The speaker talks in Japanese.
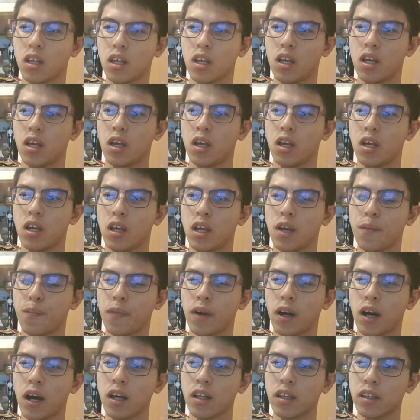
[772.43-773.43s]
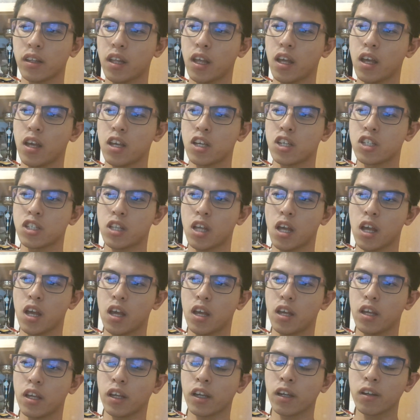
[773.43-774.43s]
えー、やっぱ安定して
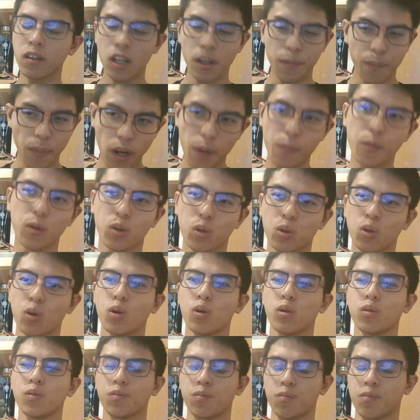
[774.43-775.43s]
くれば、もっと、